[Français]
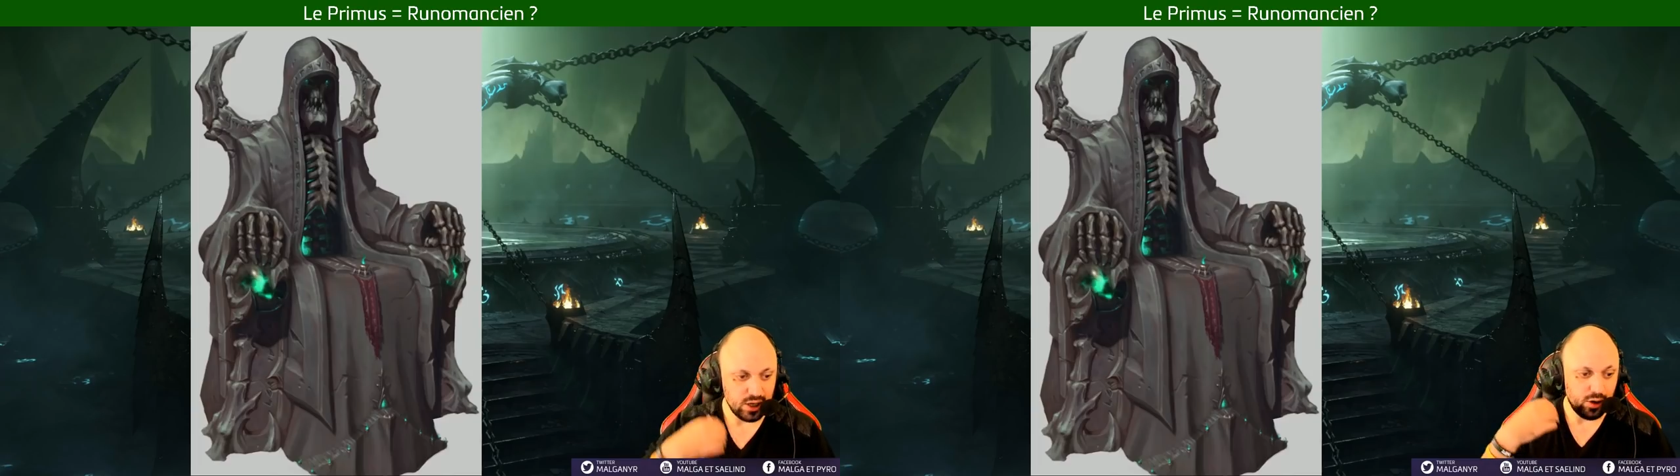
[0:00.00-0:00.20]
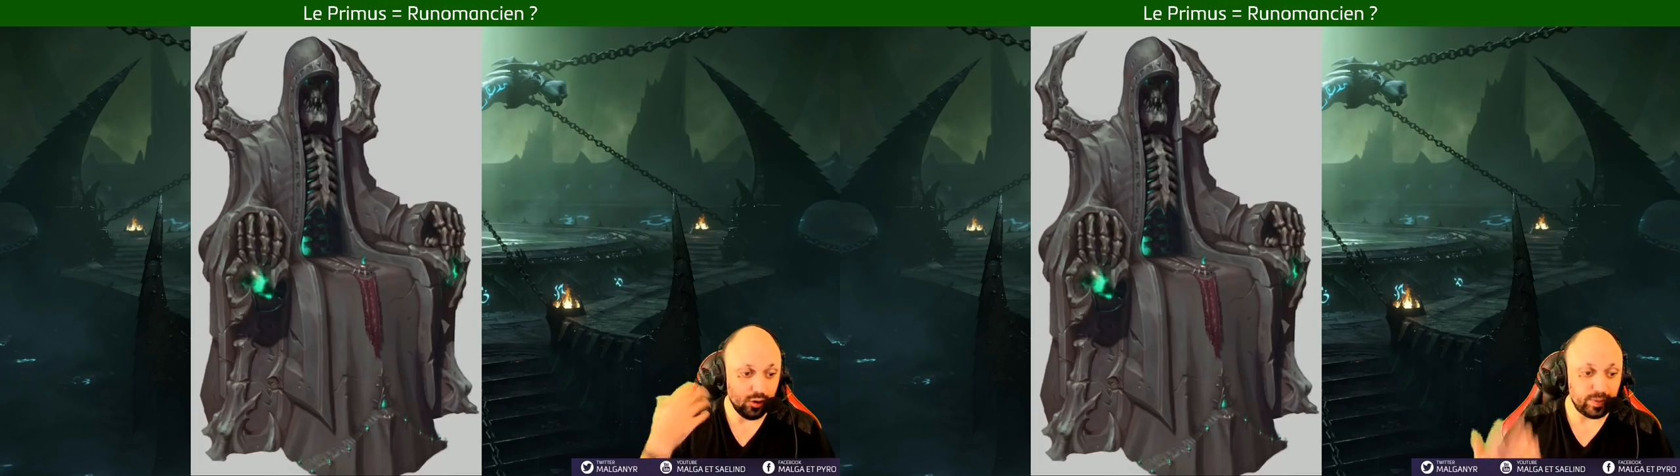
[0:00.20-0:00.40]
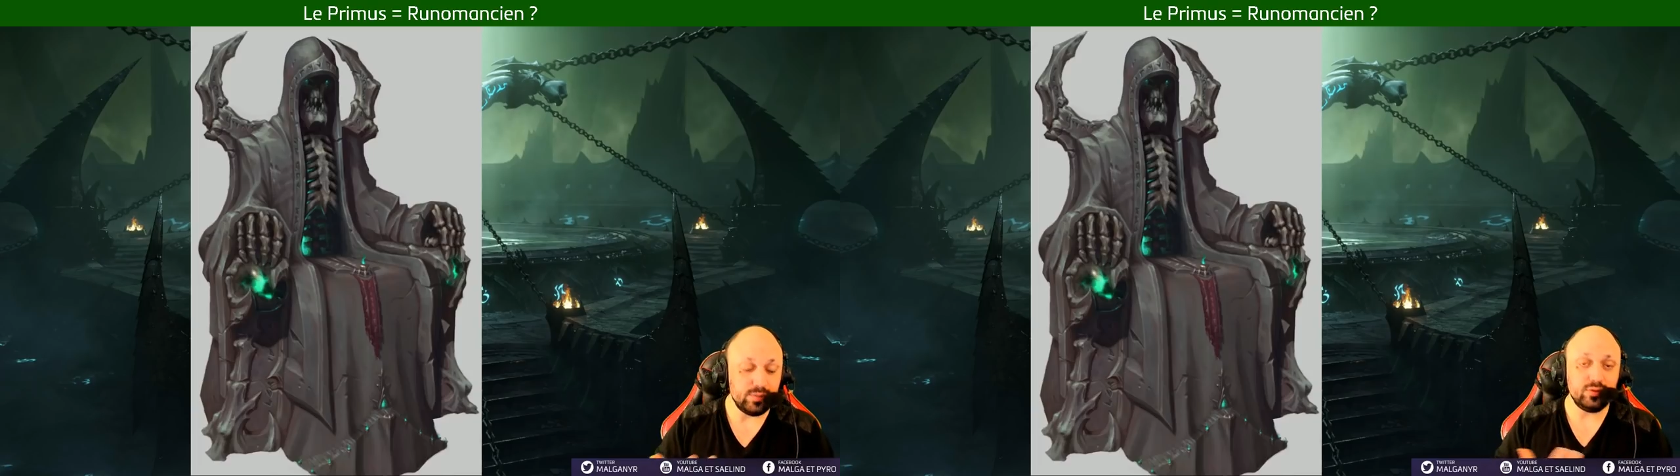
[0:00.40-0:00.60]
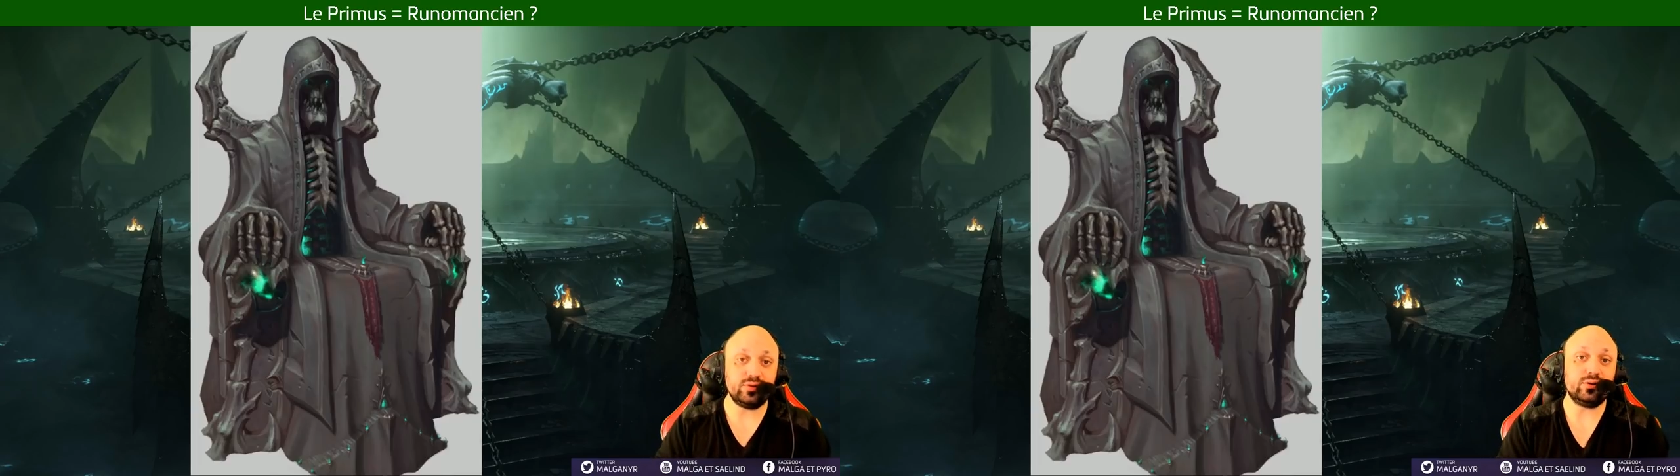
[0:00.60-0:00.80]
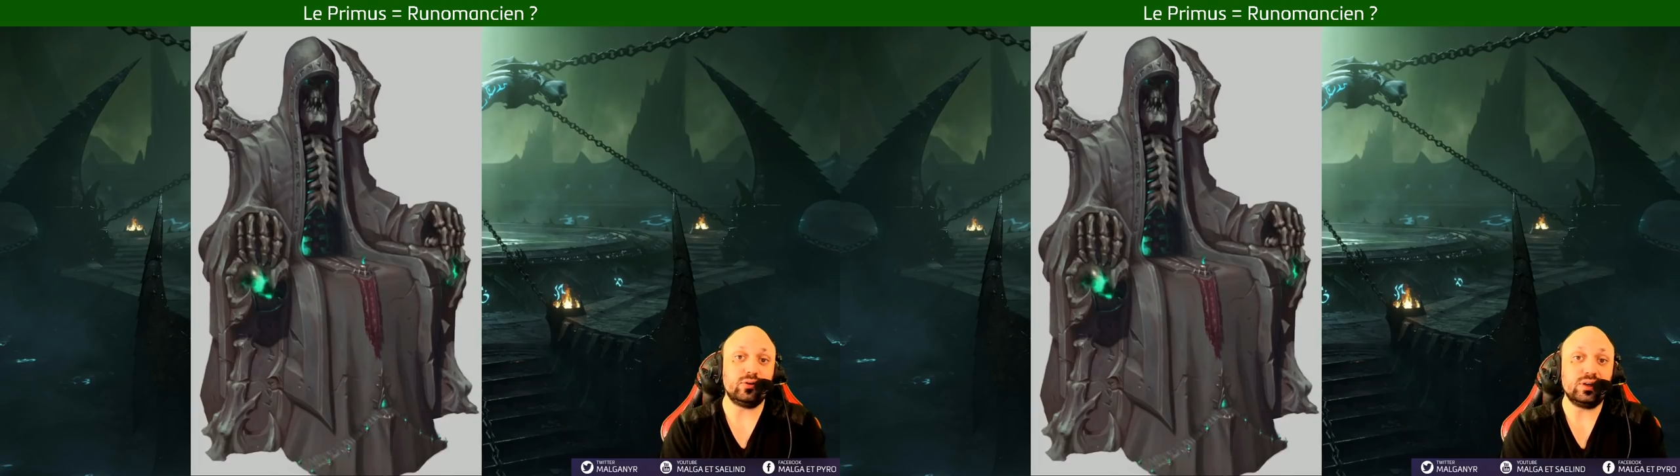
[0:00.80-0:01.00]
Le Primus
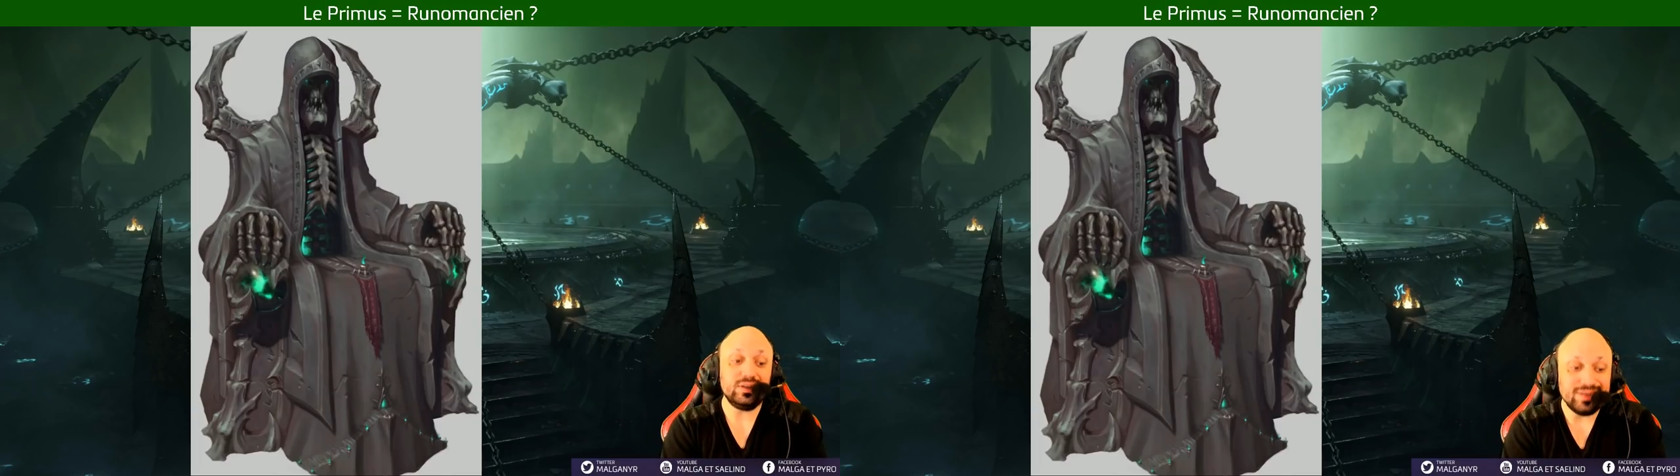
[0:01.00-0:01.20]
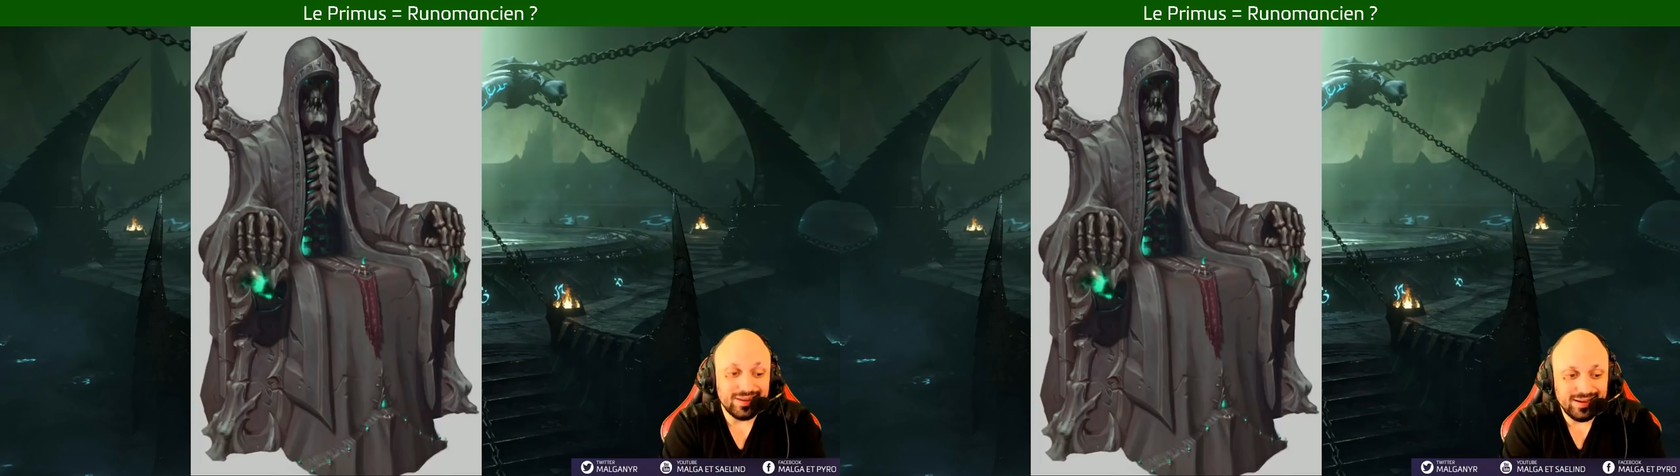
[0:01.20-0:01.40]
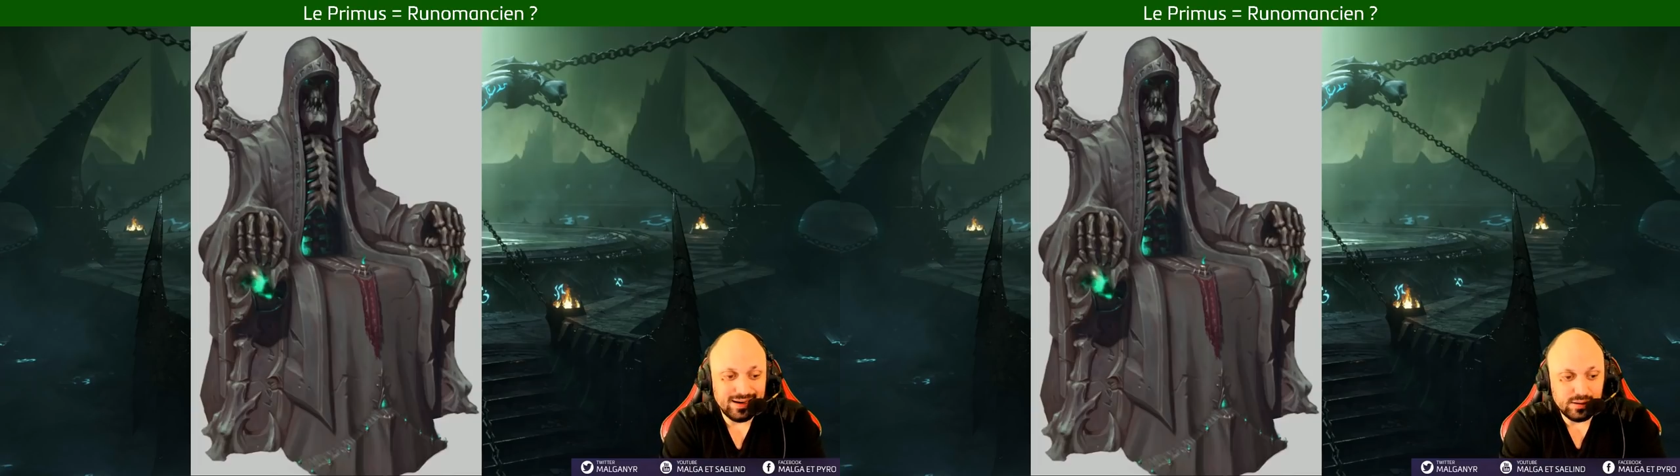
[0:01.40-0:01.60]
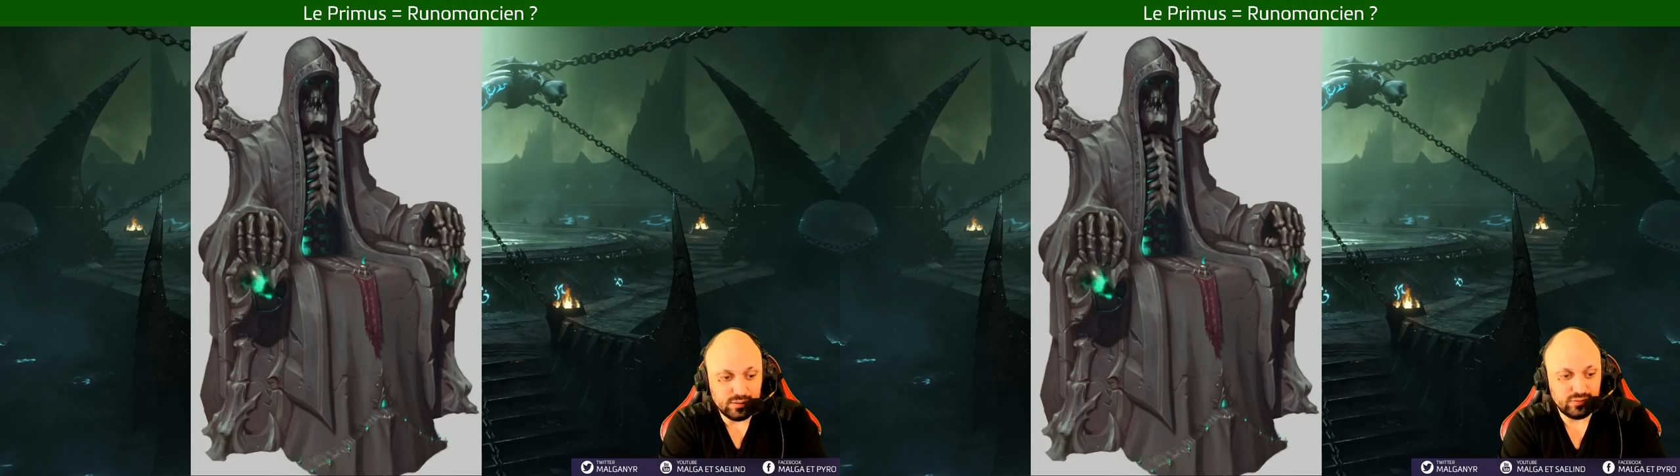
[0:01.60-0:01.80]
en tant qu'éternel